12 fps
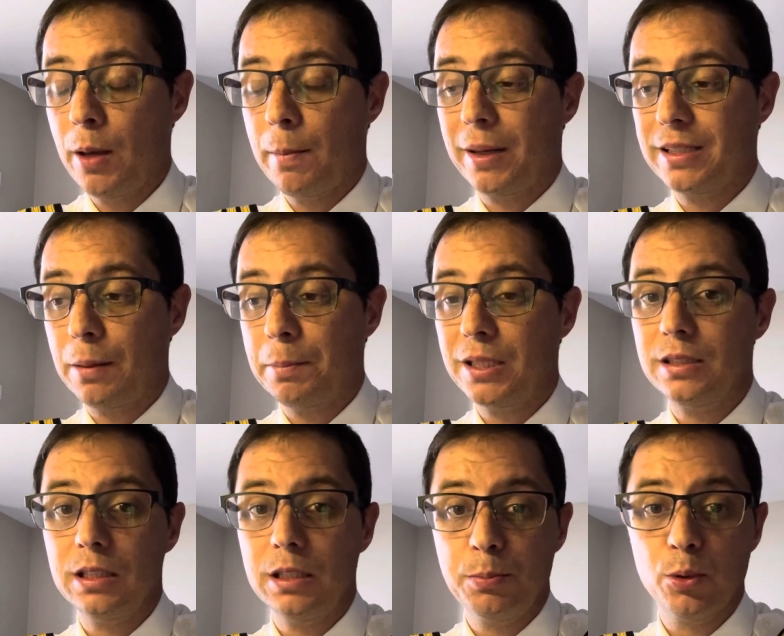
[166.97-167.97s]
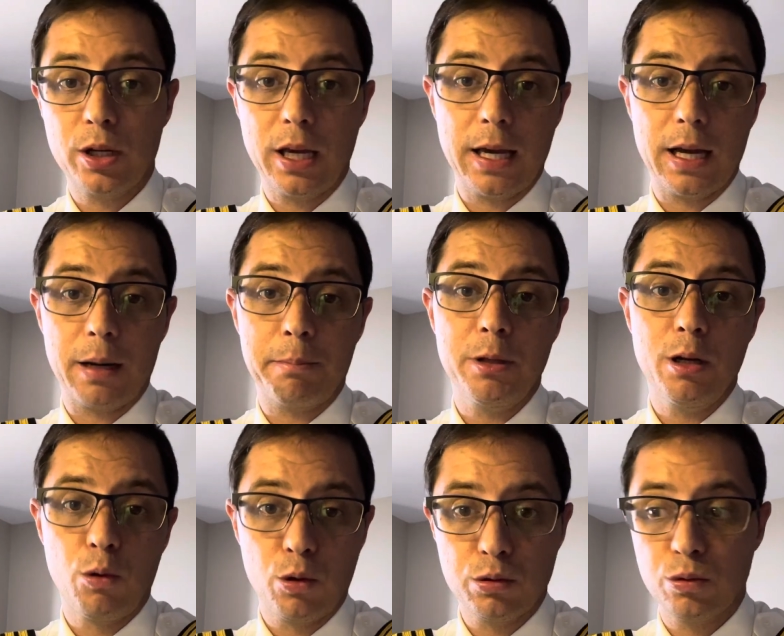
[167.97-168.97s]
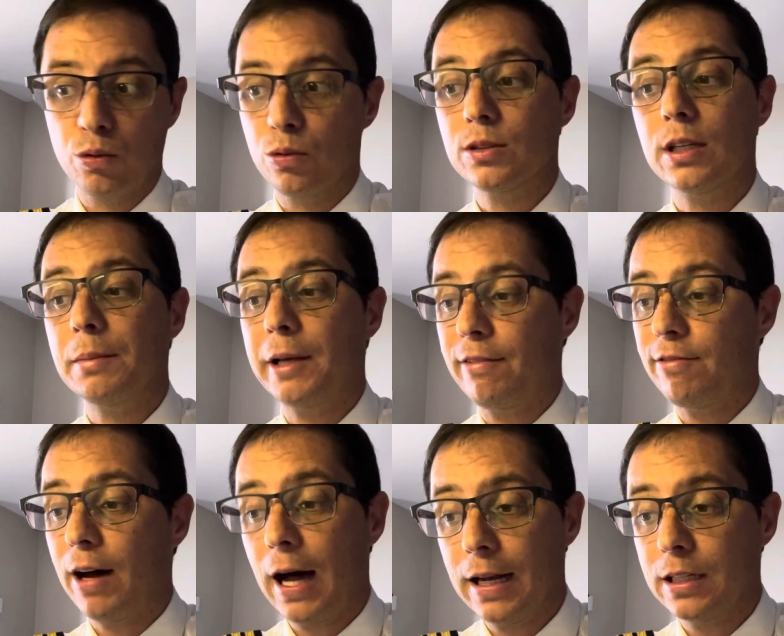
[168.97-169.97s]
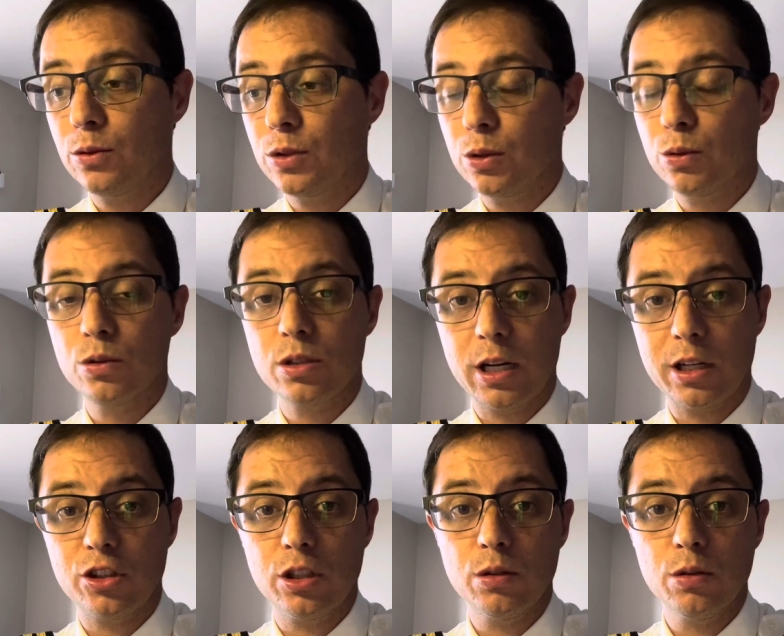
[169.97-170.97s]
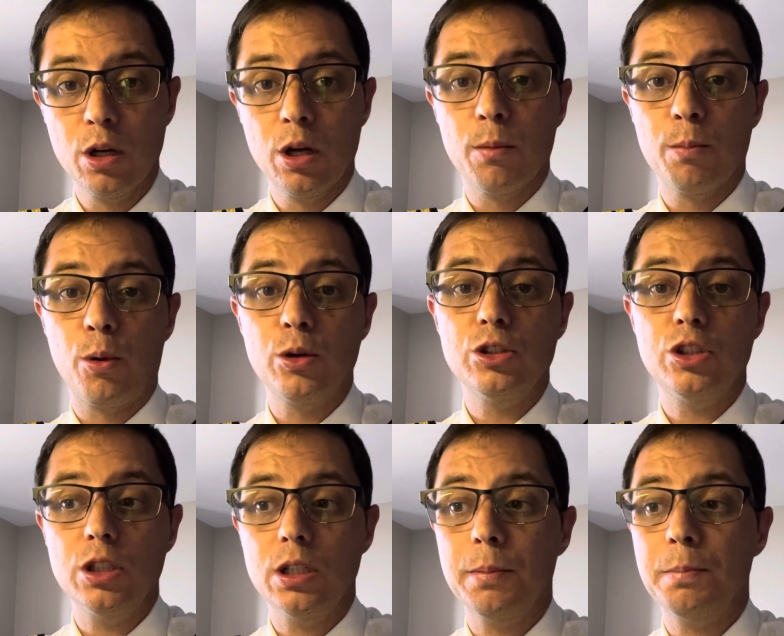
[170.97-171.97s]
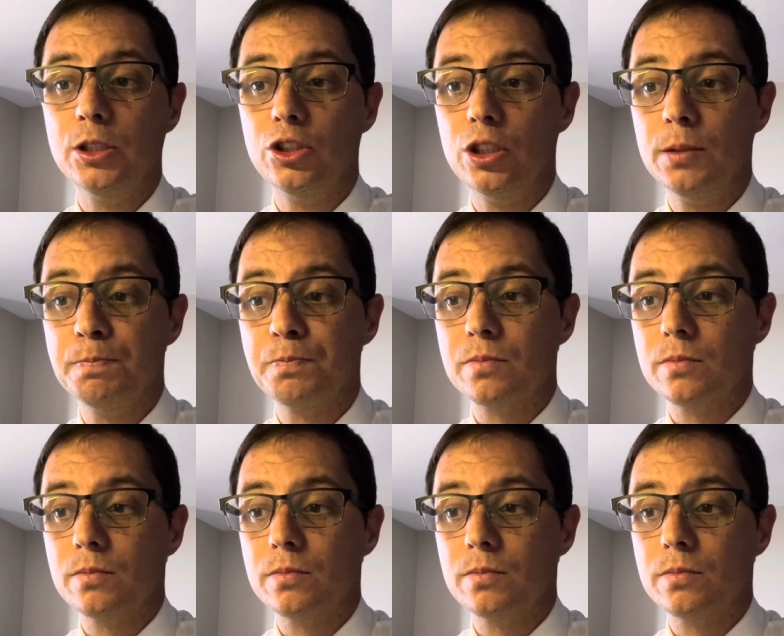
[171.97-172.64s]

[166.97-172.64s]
Mas a princípio, quem era piloto com CMA válido e tudo certinho podia pedir